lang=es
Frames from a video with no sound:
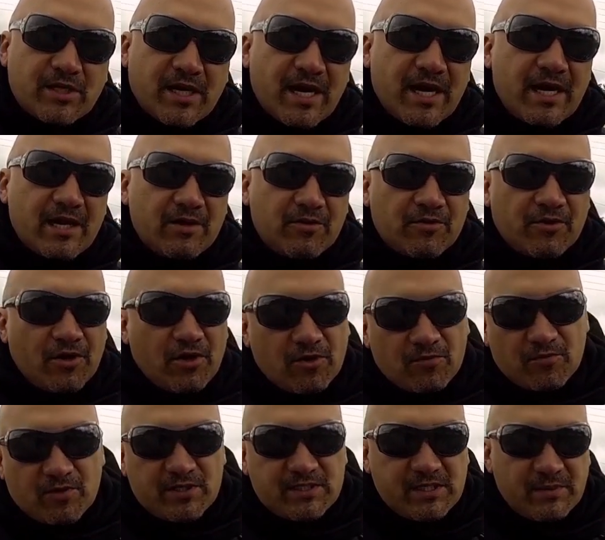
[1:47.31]
de uno de
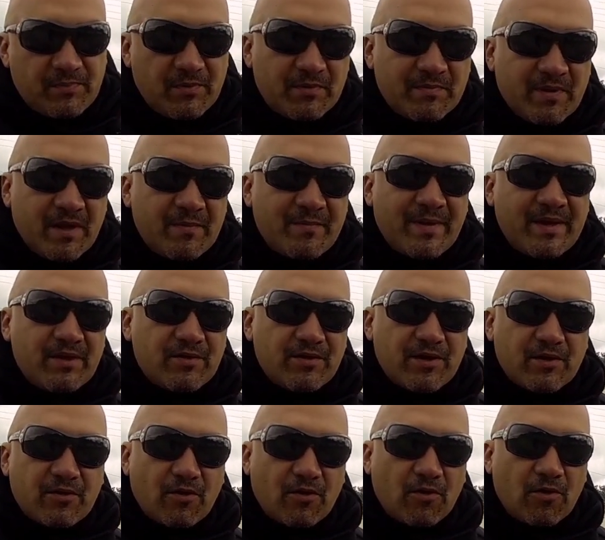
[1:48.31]
los municipios más bellos
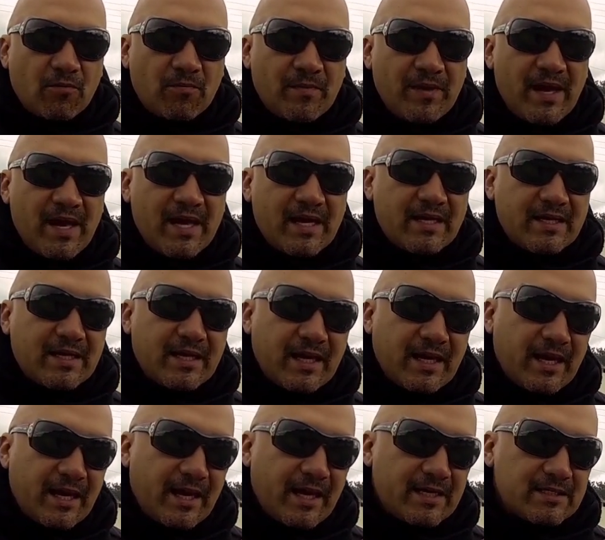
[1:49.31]
de Colombia,
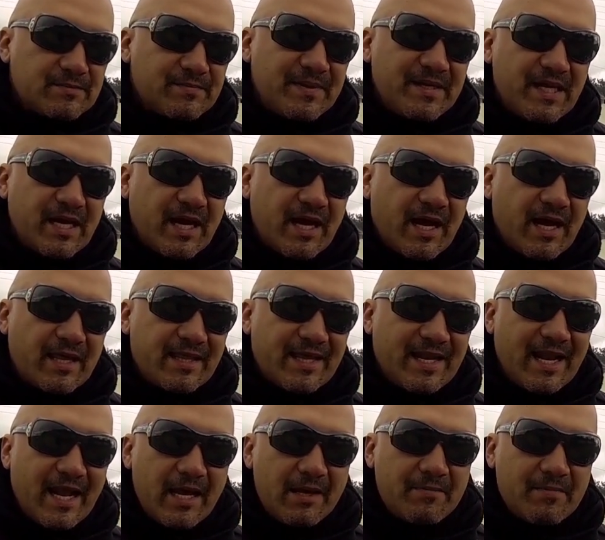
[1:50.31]
que es Villa
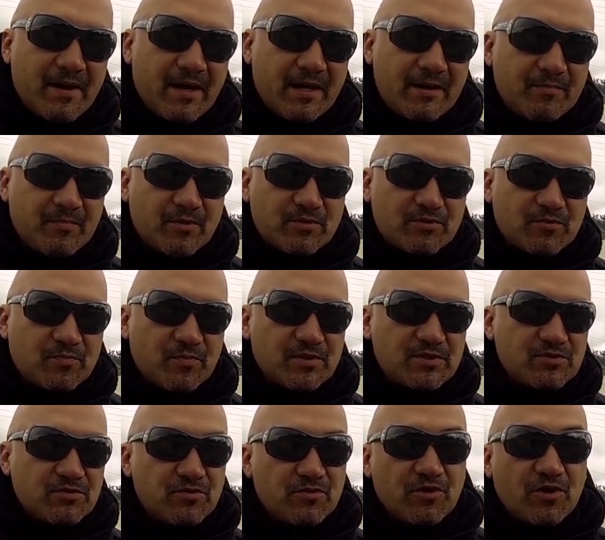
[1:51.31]
de Leyva, y por
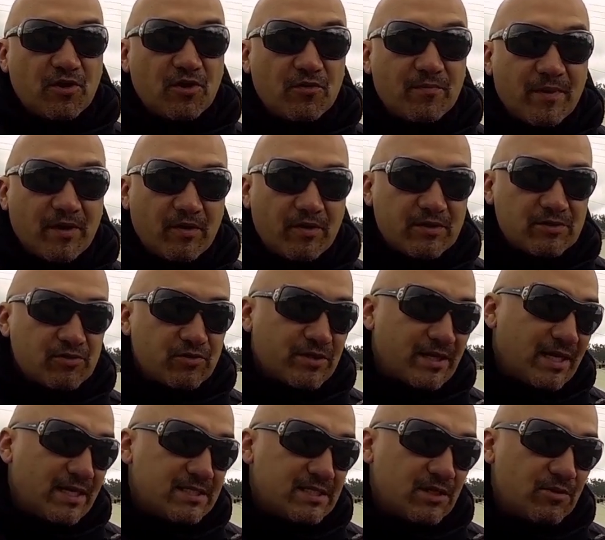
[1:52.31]
supuesto uno de los mejores
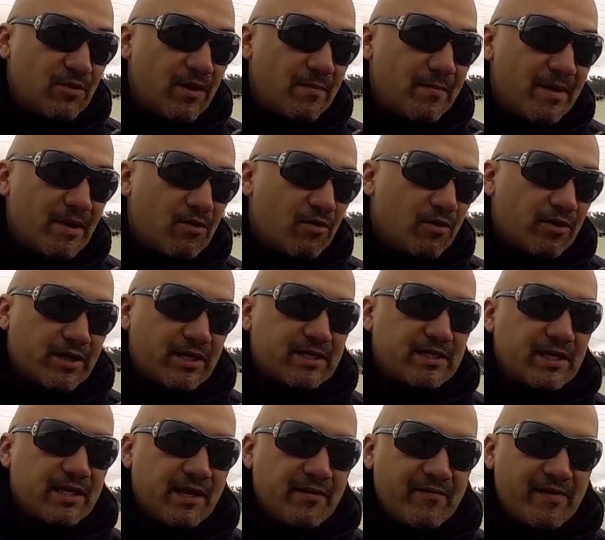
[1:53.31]
hoteles, si no el mejor que
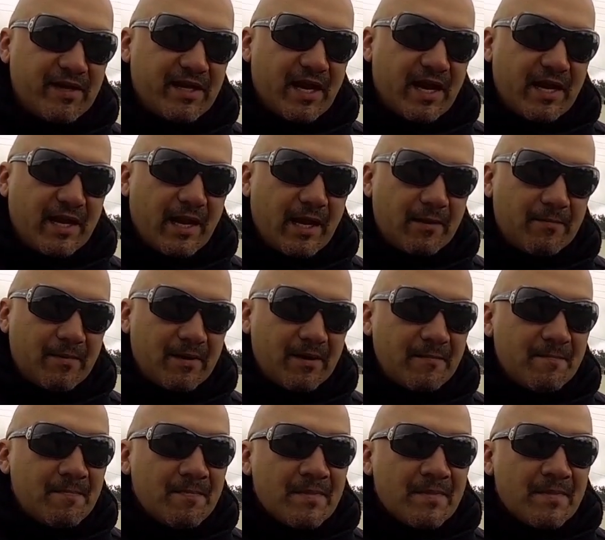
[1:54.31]
tiene Villa de Leyva,